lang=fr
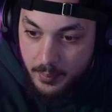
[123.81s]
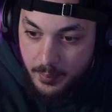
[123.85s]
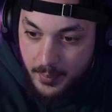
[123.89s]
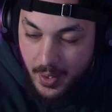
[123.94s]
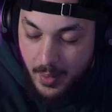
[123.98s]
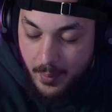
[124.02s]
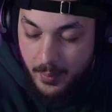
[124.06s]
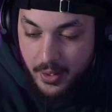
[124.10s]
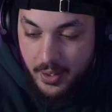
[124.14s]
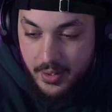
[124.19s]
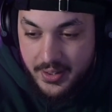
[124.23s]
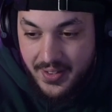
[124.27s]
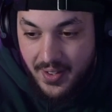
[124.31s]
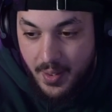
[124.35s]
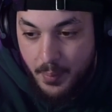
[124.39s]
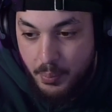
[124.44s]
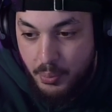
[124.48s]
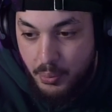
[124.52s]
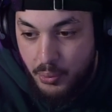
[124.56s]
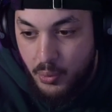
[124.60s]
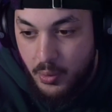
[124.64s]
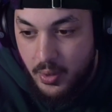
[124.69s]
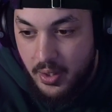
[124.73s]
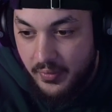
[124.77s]
Mais après, ça a
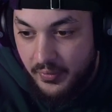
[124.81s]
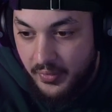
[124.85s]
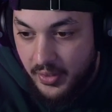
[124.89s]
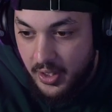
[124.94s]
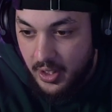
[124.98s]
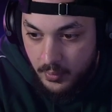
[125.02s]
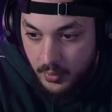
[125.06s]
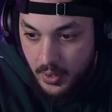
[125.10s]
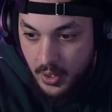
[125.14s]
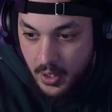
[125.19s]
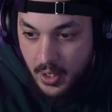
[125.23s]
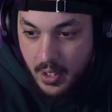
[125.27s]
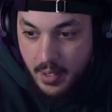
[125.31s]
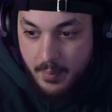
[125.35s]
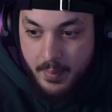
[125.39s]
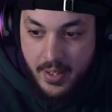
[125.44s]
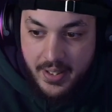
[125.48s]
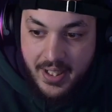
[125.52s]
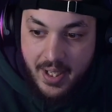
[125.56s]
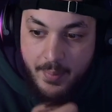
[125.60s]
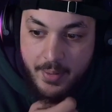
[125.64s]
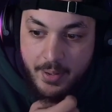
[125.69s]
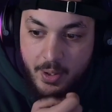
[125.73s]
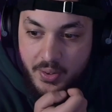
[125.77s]
pué, frère. Mais un
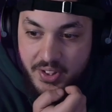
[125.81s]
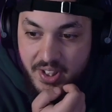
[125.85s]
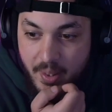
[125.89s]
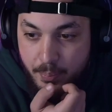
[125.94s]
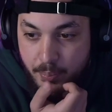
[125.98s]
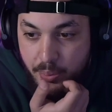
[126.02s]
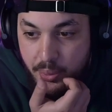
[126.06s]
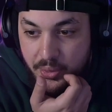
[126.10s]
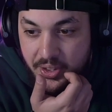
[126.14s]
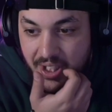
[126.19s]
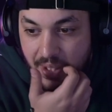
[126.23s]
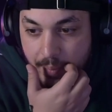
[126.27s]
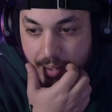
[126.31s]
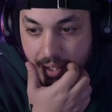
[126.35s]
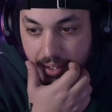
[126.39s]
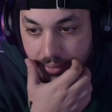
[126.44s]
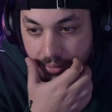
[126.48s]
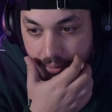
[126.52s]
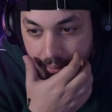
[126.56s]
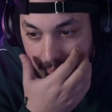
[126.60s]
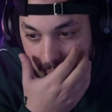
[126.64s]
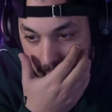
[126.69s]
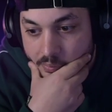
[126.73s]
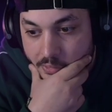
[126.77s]
caméléon, ça pue sa mère,
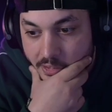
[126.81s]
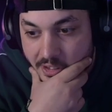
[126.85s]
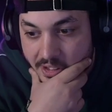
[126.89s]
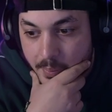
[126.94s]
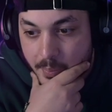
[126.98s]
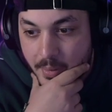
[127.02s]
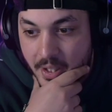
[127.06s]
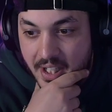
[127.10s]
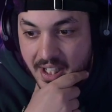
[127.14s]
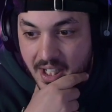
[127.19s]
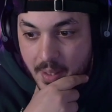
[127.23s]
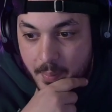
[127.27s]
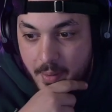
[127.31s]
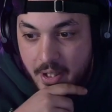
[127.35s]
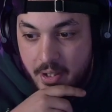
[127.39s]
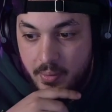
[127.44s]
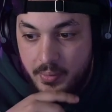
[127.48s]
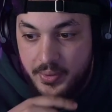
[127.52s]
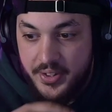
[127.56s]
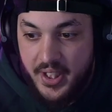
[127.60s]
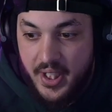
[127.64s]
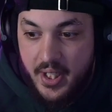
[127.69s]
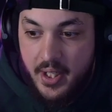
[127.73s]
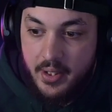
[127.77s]
non C'est bien un caméléon,
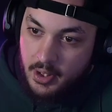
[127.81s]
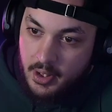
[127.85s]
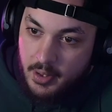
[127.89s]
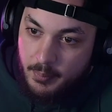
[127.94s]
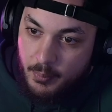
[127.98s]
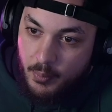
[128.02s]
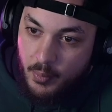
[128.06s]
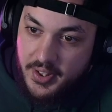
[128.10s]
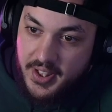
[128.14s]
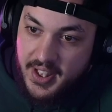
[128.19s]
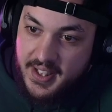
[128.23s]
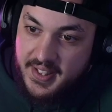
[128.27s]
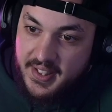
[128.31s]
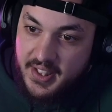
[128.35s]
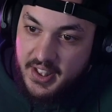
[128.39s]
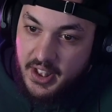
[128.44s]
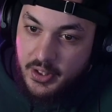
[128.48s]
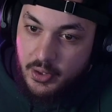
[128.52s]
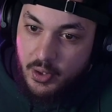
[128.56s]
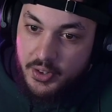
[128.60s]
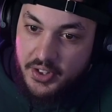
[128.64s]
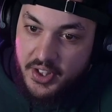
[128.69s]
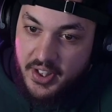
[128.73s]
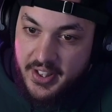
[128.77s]
ça Moi, c'est les étagères
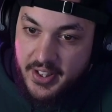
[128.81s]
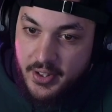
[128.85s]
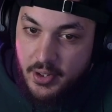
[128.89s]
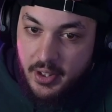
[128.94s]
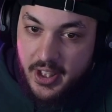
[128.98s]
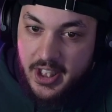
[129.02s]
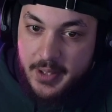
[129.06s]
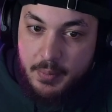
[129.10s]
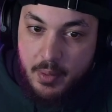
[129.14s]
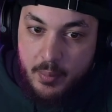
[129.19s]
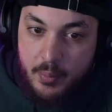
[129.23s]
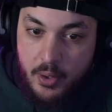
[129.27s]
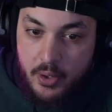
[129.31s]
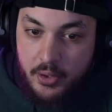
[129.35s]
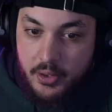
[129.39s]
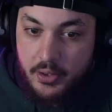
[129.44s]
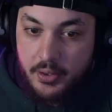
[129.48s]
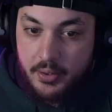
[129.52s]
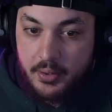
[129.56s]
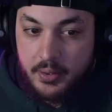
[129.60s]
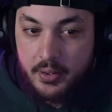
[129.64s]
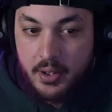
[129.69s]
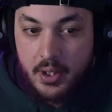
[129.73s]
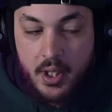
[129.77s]
de l'ancien des qui me
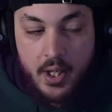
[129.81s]
manquent.